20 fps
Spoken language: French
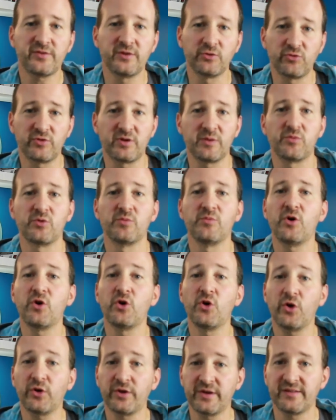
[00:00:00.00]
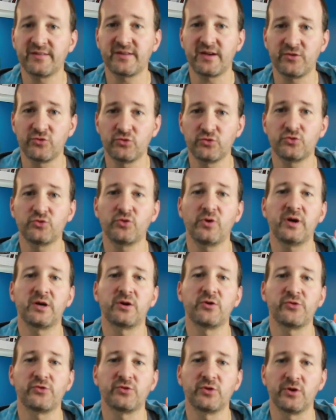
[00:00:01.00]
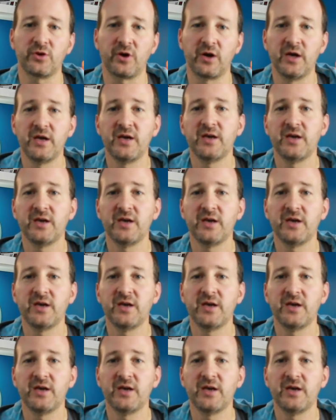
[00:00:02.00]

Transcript: c'est tout simplement l'orchestration sur un cluster,